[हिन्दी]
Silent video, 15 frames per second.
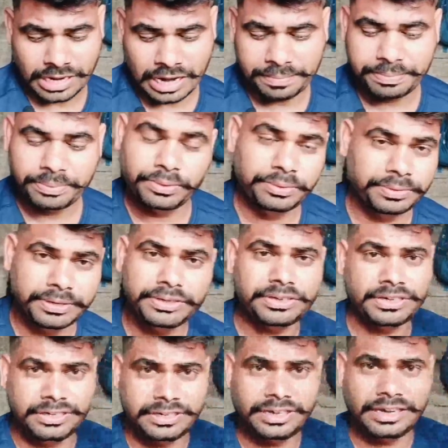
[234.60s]
आप वो
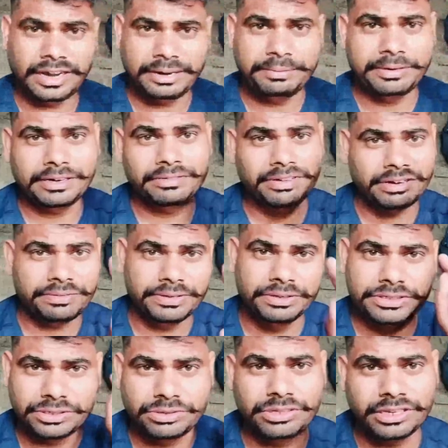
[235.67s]
वीडियो ये आई बटन वाला
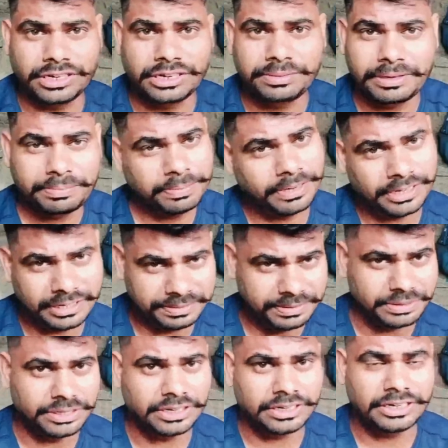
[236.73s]
वीडियो जरूर देखना भाई पहले ये
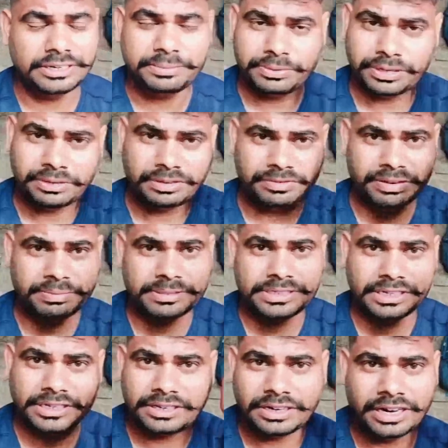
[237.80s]
वीडियो देख लेना पूरा वापस
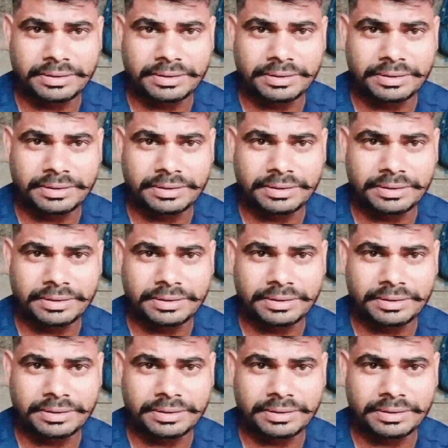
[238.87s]
आके